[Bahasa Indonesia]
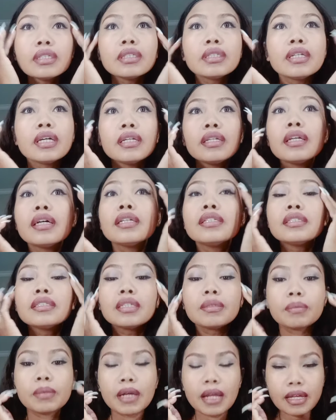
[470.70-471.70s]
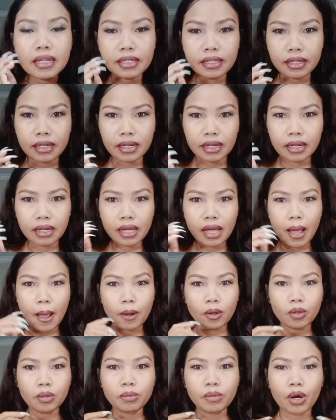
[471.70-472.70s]
dandan simple aja
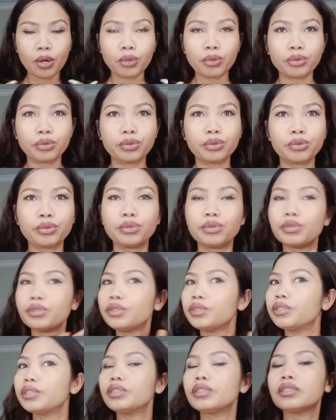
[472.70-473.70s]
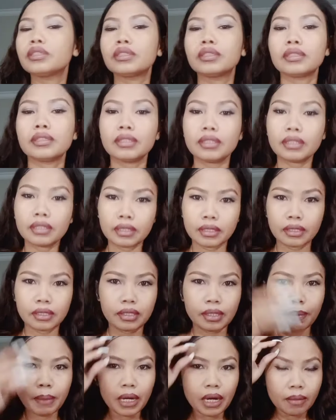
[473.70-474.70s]
aku mau uh,
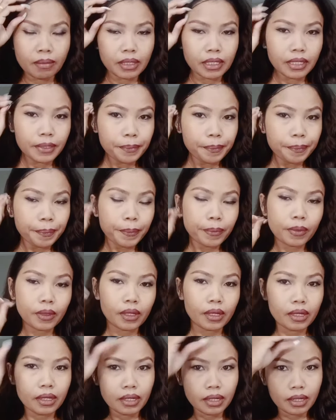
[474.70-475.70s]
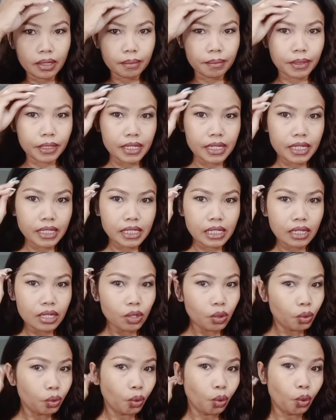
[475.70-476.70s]
apa namanya pergi ke
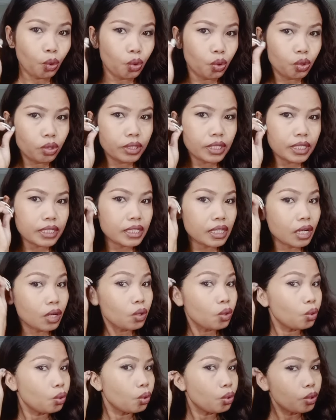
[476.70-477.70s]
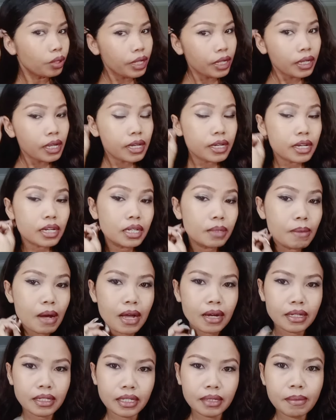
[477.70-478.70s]
Kelungkung, desa Kelungkung yang ada di
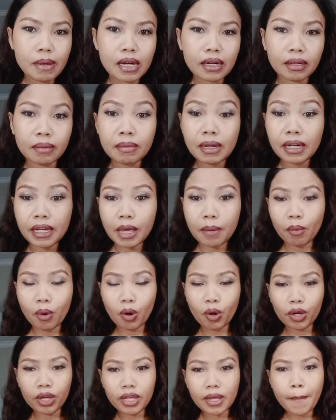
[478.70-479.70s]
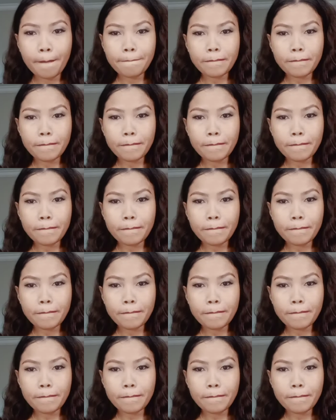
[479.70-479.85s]
Bali bareng Mbak Gemoy.